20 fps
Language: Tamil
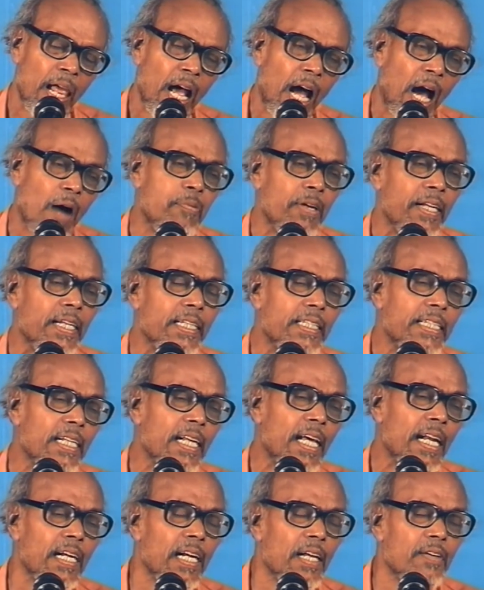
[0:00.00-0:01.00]
அப்போ என்ன
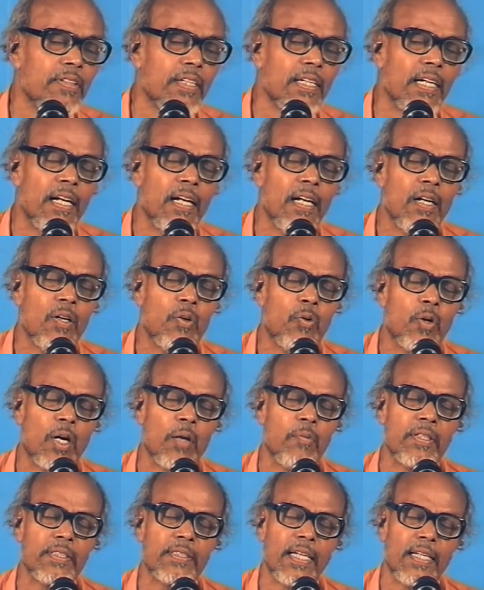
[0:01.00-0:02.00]
செய்கிறார்கள் அவர்கள்
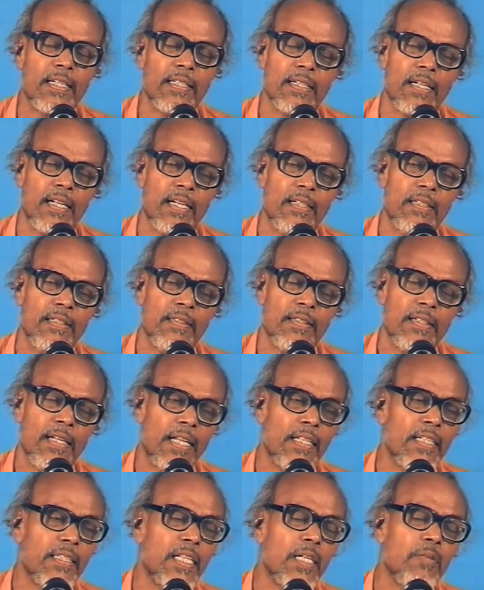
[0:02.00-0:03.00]
உடம்புல சாருகிறார்
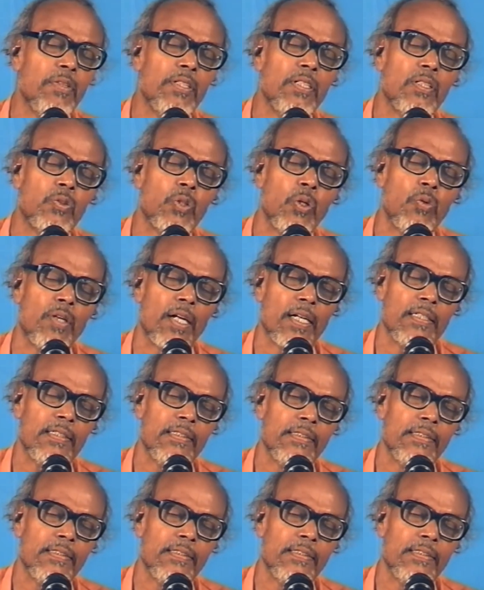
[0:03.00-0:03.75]
அதான் திருமணத்தை சொல்வார்